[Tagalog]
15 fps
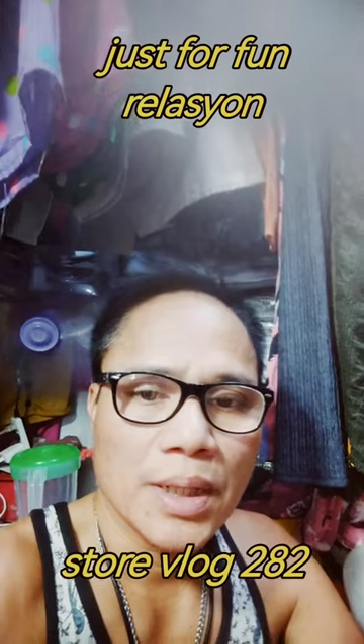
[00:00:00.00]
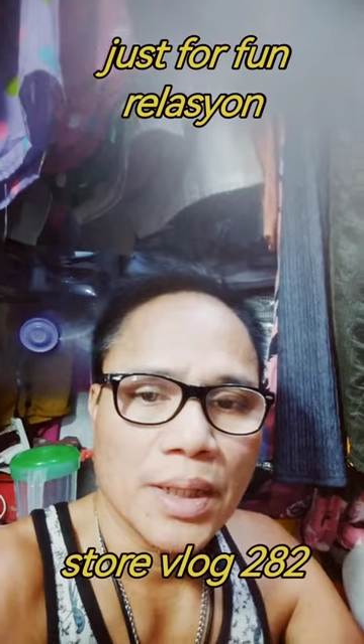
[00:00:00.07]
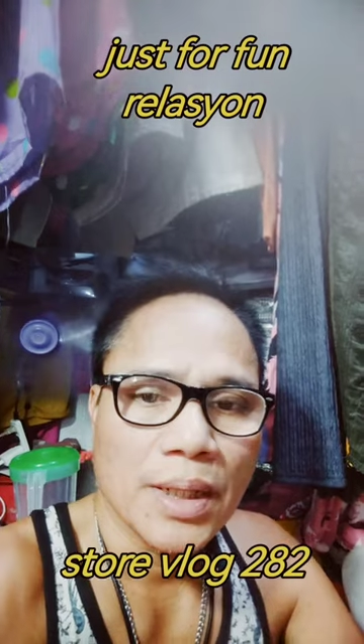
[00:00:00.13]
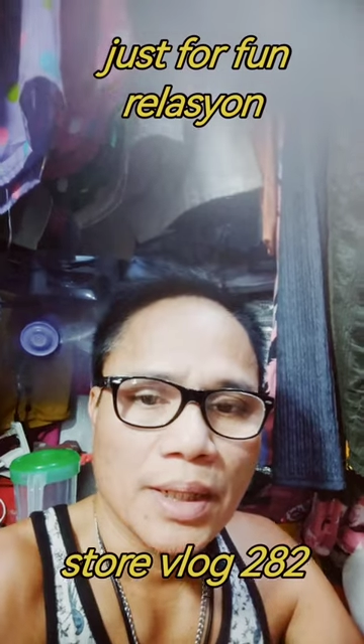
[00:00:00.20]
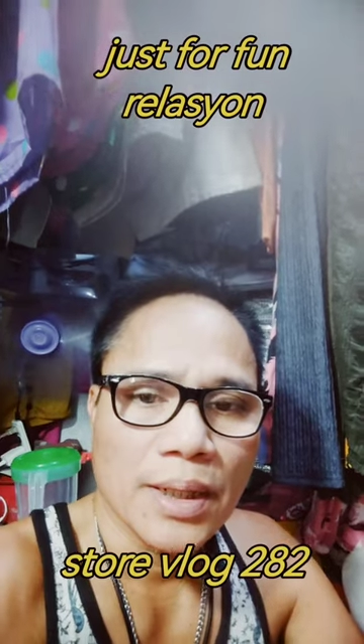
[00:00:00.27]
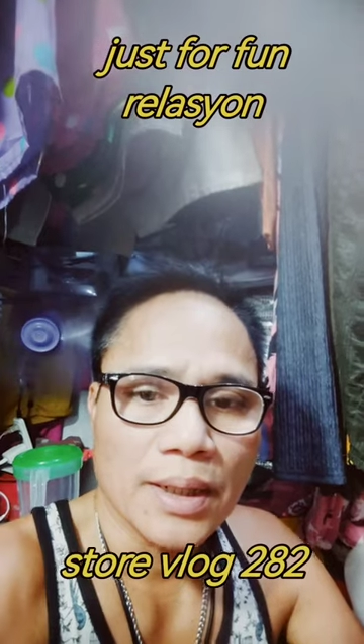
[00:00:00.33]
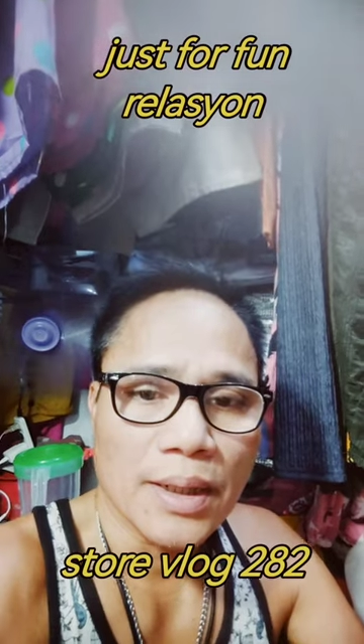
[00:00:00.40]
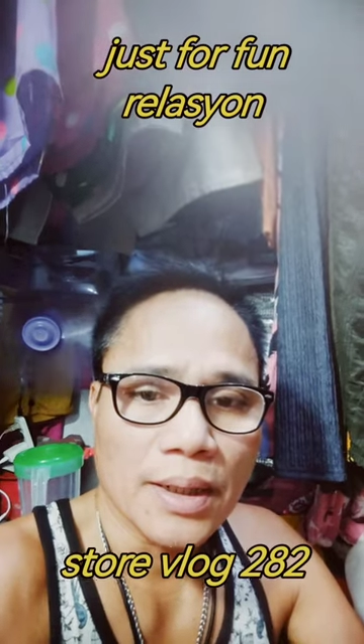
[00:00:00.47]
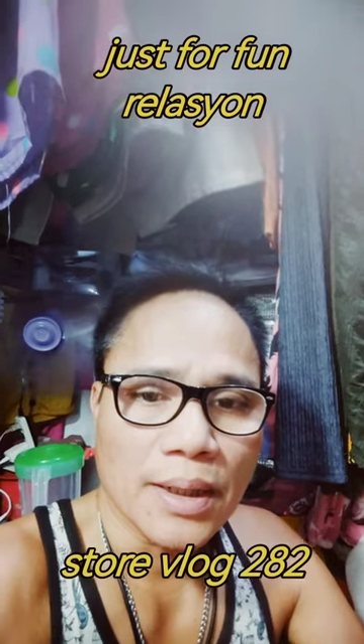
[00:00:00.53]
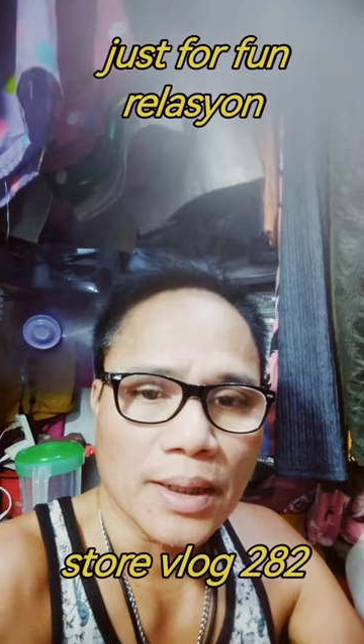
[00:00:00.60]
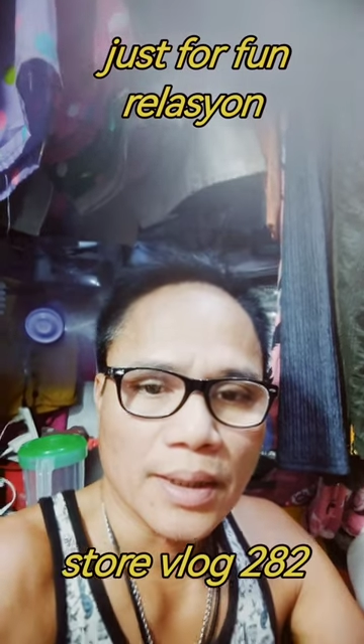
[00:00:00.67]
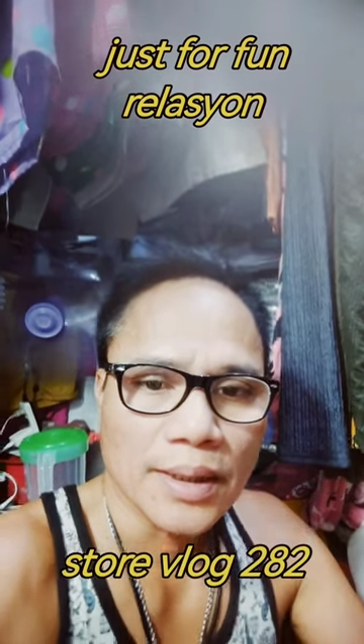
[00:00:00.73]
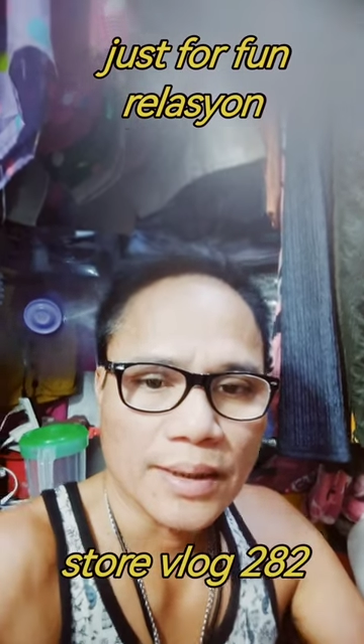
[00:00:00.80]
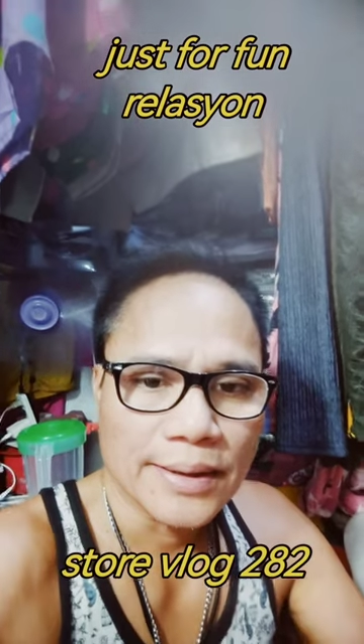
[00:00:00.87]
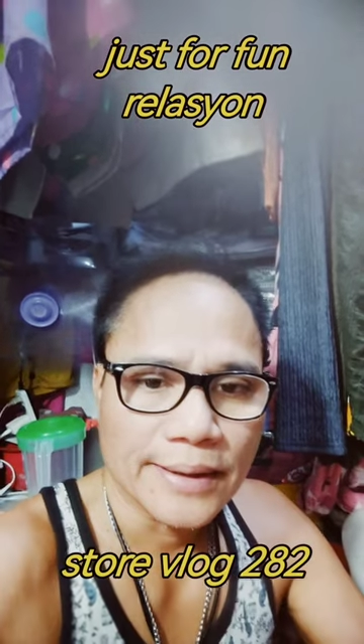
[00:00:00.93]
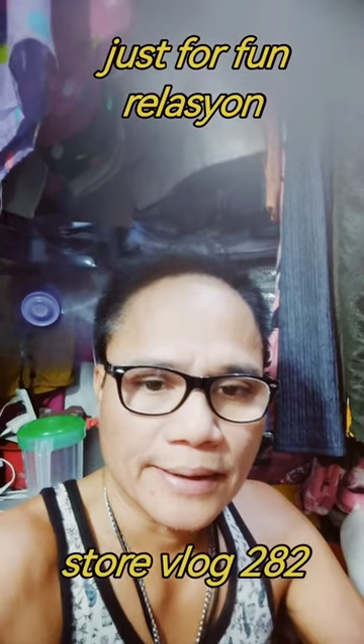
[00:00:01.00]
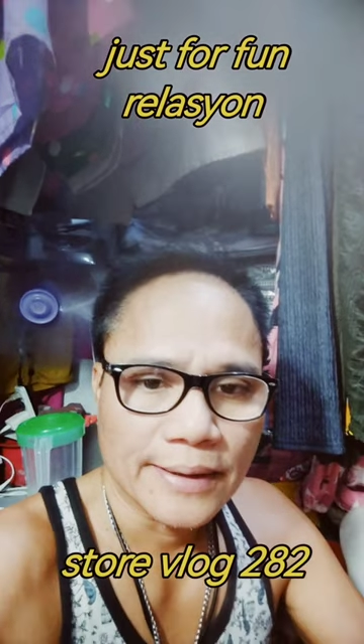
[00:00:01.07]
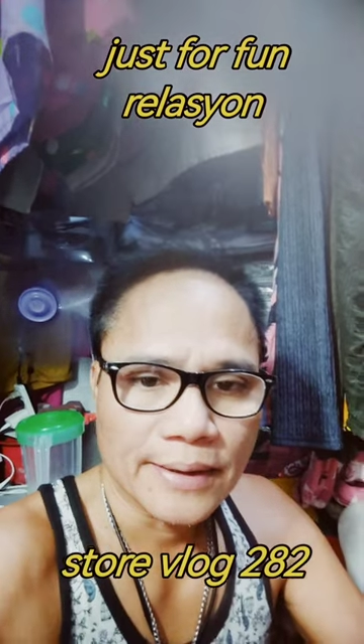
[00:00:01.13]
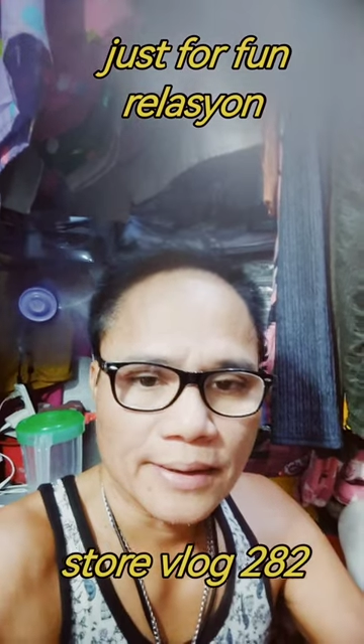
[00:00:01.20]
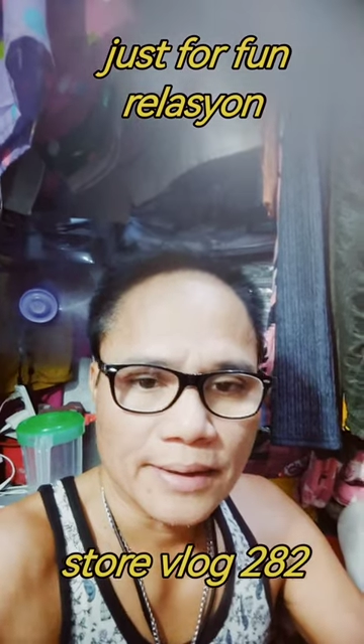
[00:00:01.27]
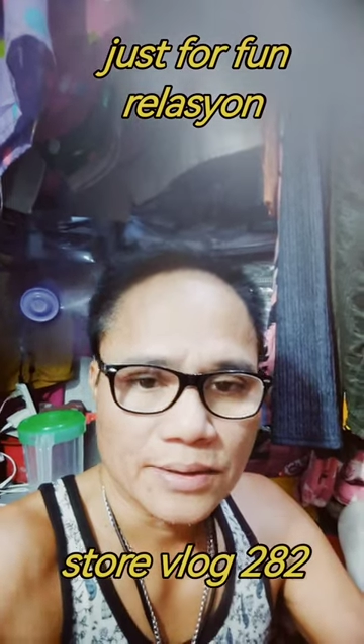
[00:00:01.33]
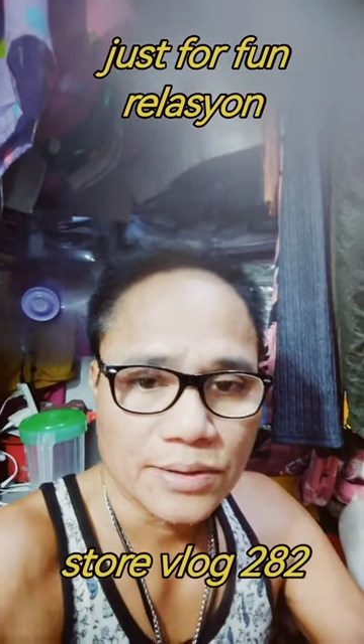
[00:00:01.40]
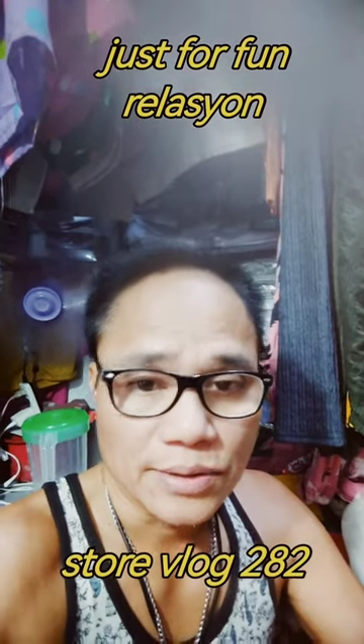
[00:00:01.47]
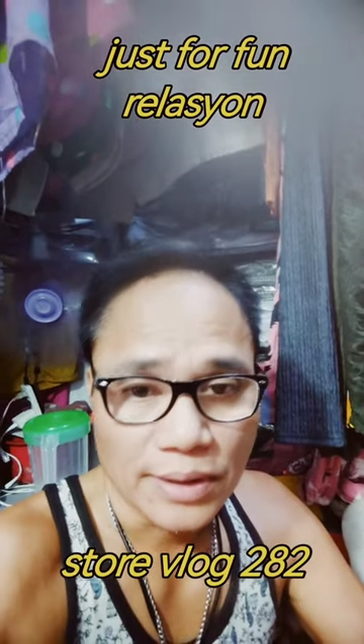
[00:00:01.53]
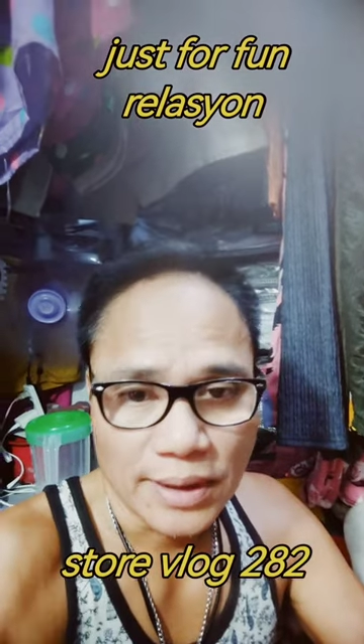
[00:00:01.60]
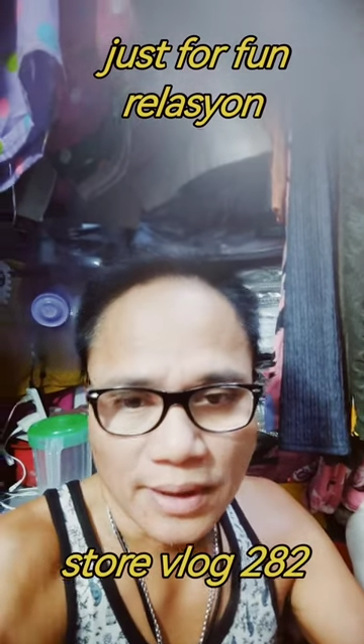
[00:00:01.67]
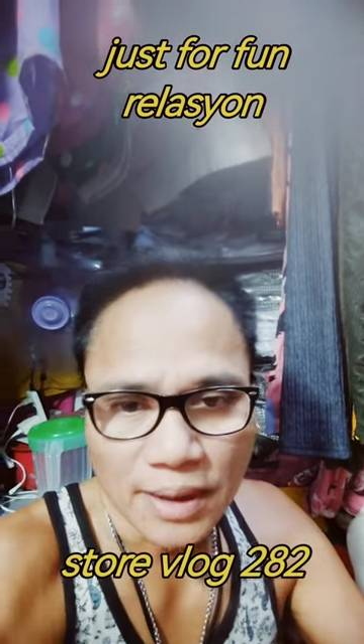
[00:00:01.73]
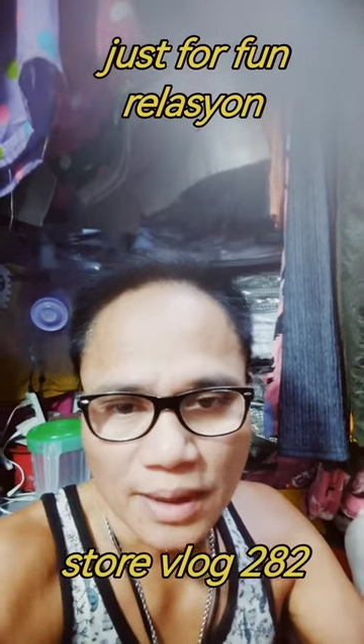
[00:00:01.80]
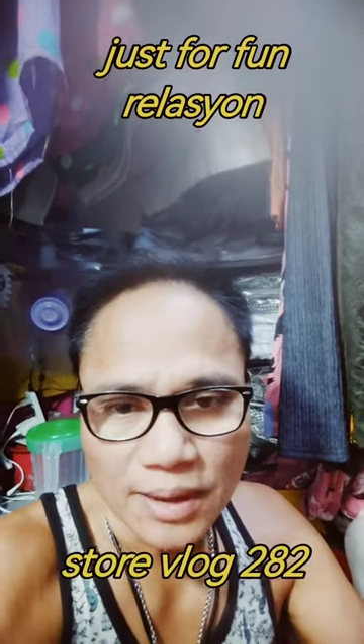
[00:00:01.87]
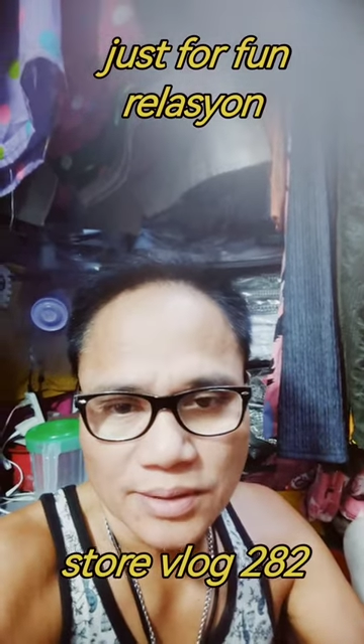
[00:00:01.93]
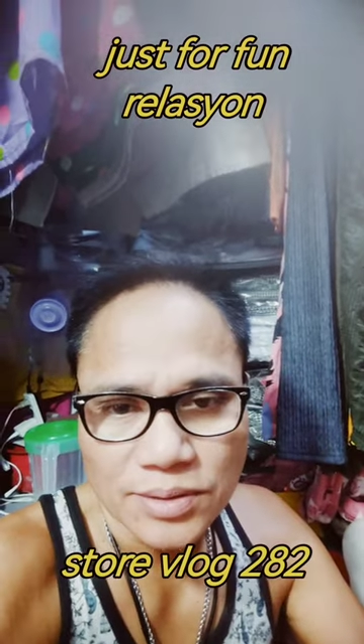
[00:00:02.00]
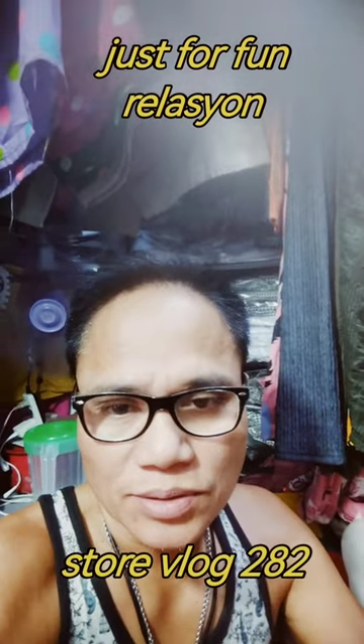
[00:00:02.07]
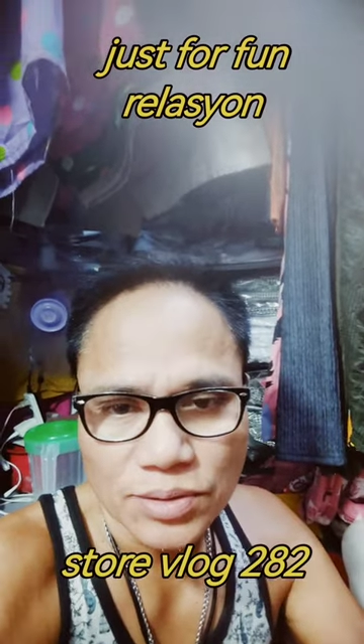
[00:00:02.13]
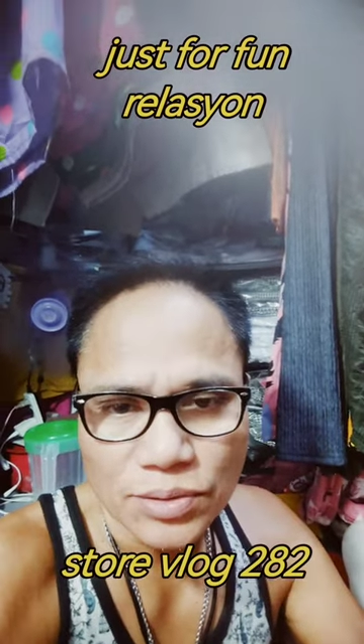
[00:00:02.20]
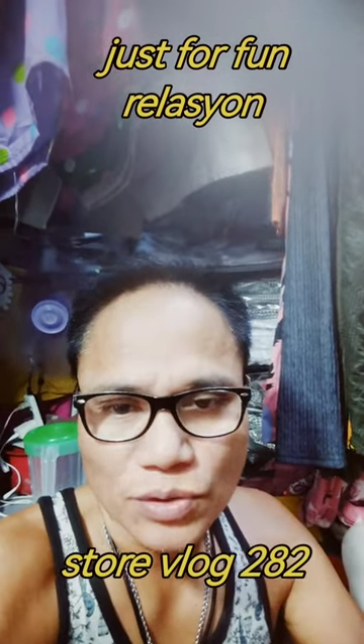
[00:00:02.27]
Uh, ah, ito lang ah.